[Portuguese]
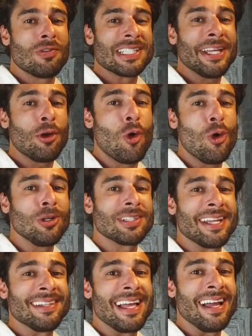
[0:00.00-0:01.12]
que você encontra
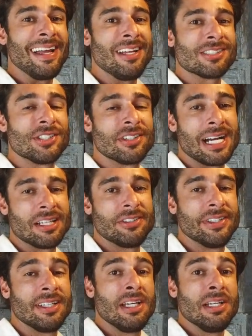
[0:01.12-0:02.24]
aqui na Elixir
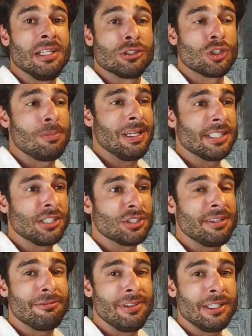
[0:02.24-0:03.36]
Gallery, somente
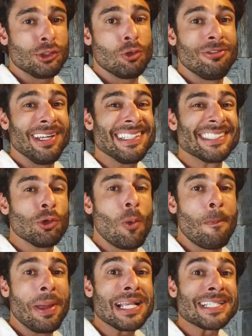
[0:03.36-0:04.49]
existem 20 ou 25
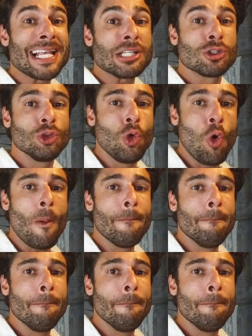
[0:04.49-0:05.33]
peças no